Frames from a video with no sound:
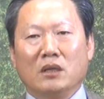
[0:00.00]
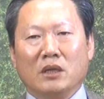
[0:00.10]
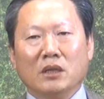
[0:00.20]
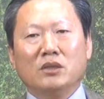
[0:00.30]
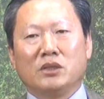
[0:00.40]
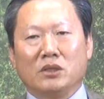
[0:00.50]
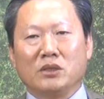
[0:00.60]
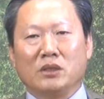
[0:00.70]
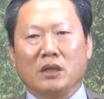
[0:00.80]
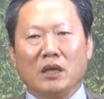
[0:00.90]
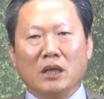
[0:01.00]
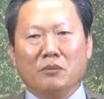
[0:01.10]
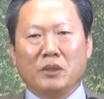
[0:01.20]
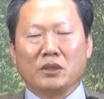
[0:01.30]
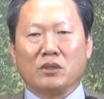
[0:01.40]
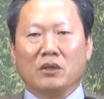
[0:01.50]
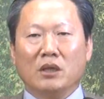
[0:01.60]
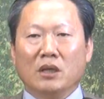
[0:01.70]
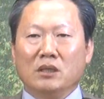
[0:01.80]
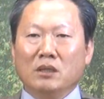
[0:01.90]
어, 인을 치듯이 하나님께서
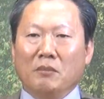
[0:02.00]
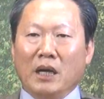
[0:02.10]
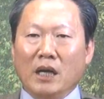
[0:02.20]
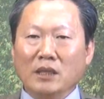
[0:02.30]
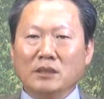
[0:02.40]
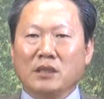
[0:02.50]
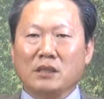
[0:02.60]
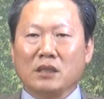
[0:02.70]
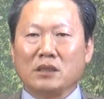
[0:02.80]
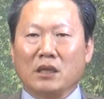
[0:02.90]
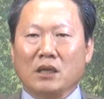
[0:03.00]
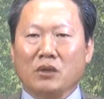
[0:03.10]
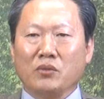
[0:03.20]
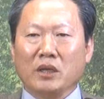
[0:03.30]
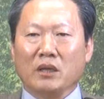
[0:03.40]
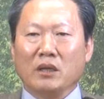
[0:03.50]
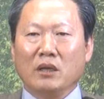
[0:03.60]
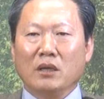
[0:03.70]
이 많은 세상 사는 가운데